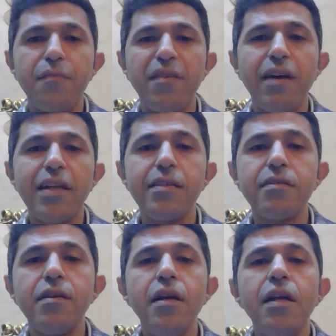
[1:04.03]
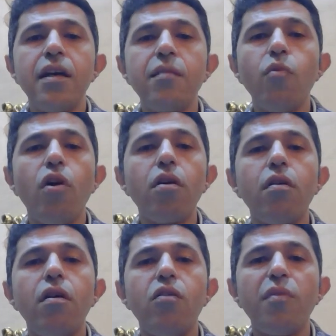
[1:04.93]
في مرحله
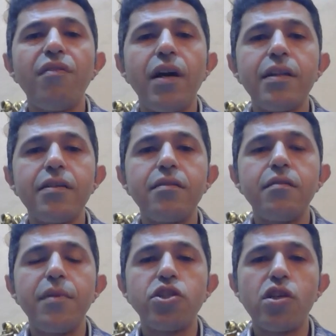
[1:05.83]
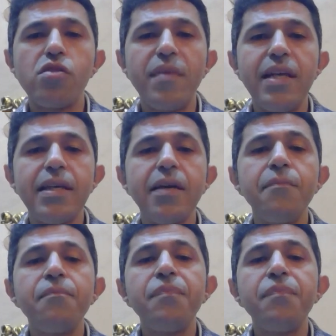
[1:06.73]
المراهقه او مرحله يبقى شخص بالغ